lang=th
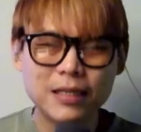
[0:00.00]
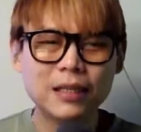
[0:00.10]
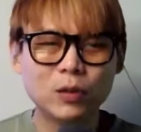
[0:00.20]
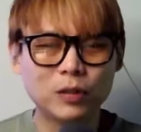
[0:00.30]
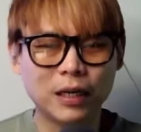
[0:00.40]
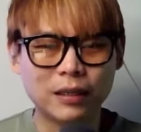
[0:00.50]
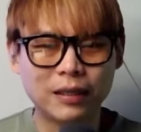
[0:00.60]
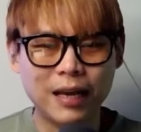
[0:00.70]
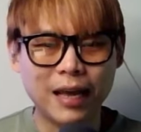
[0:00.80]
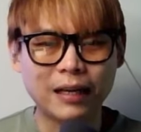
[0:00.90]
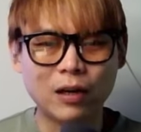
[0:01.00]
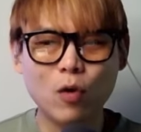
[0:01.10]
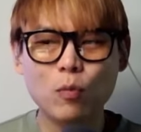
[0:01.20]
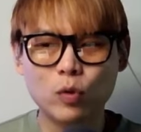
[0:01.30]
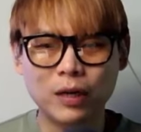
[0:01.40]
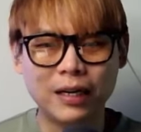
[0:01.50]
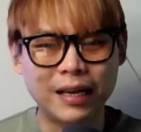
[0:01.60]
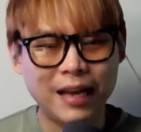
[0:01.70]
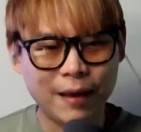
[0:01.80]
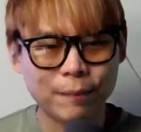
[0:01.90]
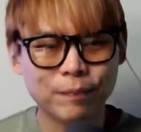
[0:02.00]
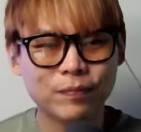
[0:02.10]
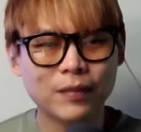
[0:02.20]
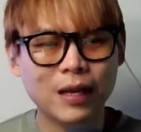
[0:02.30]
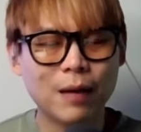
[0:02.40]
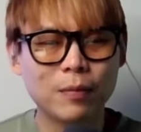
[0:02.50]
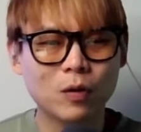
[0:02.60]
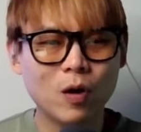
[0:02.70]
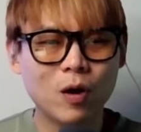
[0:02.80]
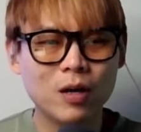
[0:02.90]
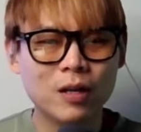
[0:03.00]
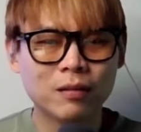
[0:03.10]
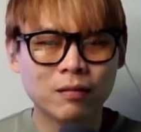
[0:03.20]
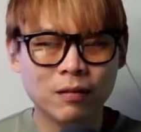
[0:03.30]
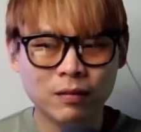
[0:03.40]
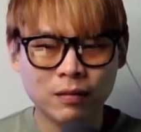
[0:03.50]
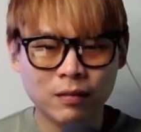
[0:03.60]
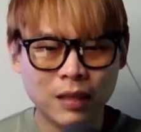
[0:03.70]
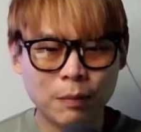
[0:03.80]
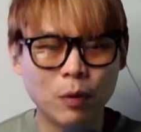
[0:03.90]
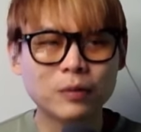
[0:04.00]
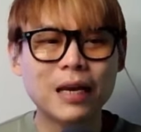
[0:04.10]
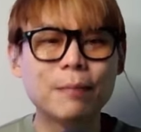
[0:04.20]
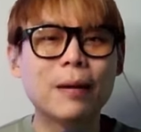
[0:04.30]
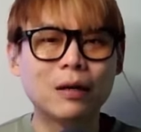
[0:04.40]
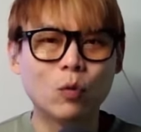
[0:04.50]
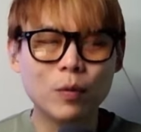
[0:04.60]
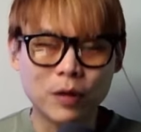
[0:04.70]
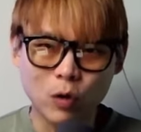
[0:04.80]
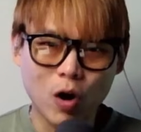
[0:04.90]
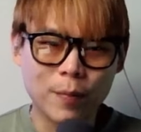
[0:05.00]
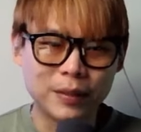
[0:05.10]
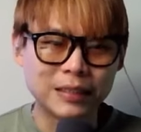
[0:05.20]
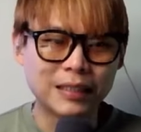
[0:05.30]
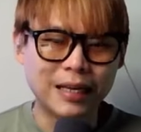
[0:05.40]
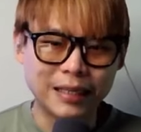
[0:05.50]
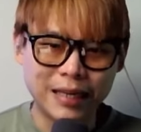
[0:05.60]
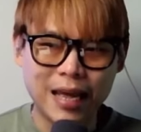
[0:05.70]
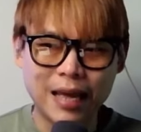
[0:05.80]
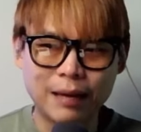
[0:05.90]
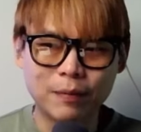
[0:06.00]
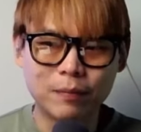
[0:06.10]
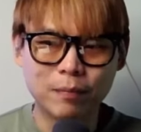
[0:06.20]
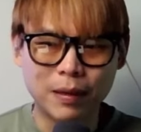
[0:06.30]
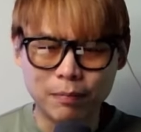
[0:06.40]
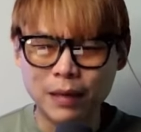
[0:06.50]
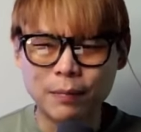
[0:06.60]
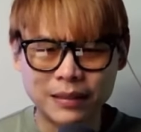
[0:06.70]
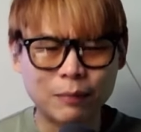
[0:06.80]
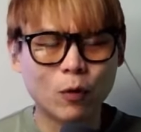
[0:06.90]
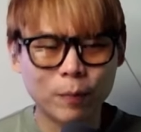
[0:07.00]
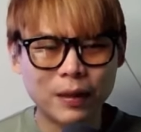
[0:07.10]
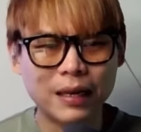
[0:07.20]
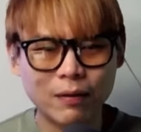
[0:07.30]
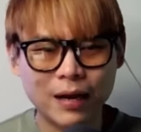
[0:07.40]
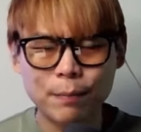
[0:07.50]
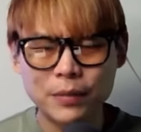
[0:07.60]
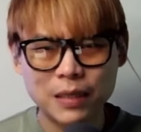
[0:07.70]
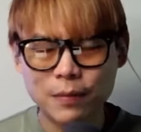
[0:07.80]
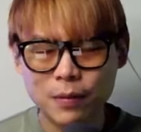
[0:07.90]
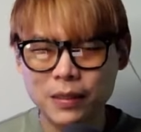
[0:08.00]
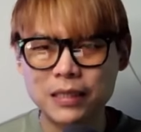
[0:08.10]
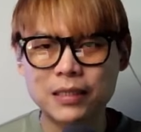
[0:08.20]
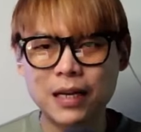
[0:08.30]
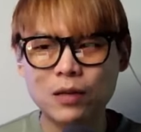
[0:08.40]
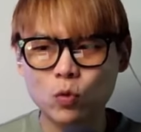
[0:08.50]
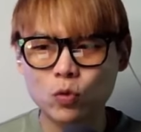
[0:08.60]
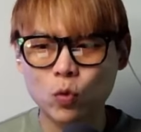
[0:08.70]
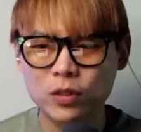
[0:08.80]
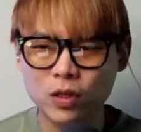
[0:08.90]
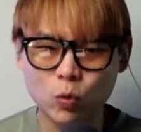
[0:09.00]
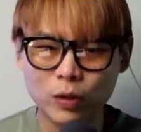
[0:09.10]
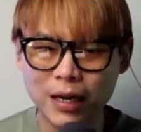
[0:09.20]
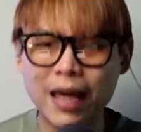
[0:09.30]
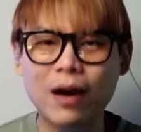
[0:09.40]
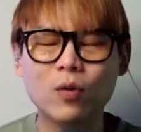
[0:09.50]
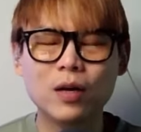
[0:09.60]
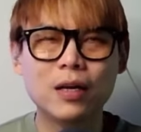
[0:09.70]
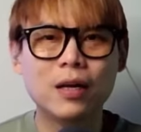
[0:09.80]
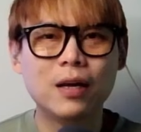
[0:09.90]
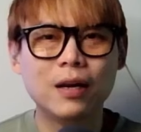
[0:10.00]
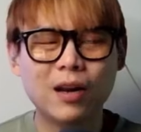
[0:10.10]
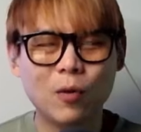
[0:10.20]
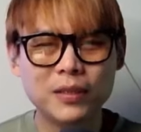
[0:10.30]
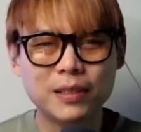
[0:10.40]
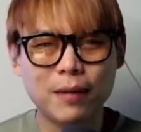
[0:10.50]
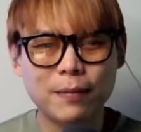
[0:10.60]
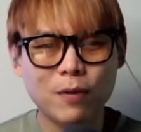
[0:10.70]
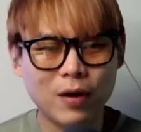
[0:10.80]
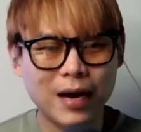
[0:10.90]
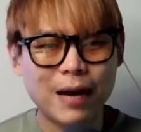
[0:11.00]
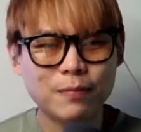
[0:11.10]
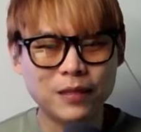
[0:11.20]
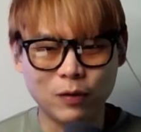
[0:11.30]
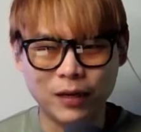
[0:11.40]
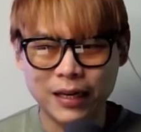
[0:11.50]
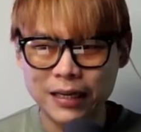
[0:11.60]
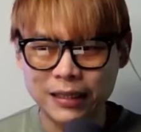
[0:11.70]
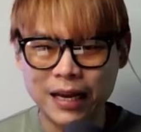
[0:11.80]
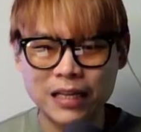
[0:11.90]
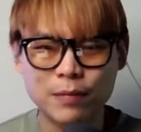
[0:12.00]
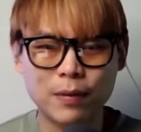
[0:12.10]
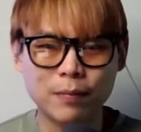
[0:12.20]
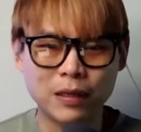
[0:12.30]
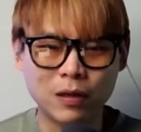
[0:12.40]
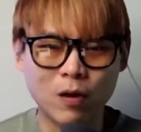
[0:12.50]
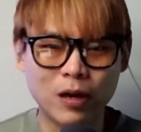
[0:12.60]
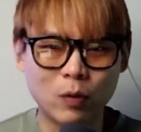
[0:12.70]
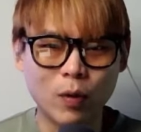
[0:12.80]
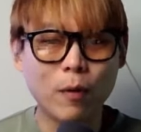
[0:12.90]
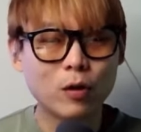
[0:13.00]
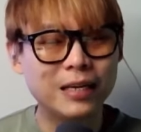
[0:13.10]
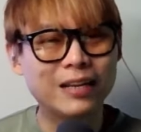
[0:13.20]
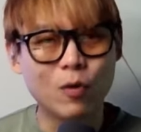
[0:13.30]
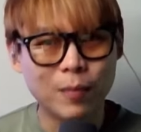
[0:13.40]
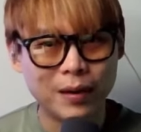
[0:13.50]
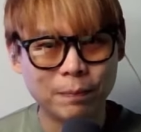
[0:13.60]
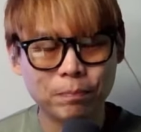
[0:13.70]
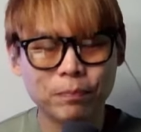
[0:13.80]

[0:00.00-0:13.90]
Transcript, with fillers: อะๆดูจากแหล่งข้อมูลหลายๆแหล่งนะครับแล้วก็ทำเข้าใจมันว่า Bitcoin มันคืออะไรกันแน่มันมีมาสิบกว่าปีแล้วครับไม่ใช่เพิ่งมีฉะนั้นคุณควรจะรู้ได้แล้วเราไม่สามารถมองข้ามสิ่งนี้ได้เลยนะฮะจะเป็น Bitcoin หรือว่าบล็อกเชนของมัน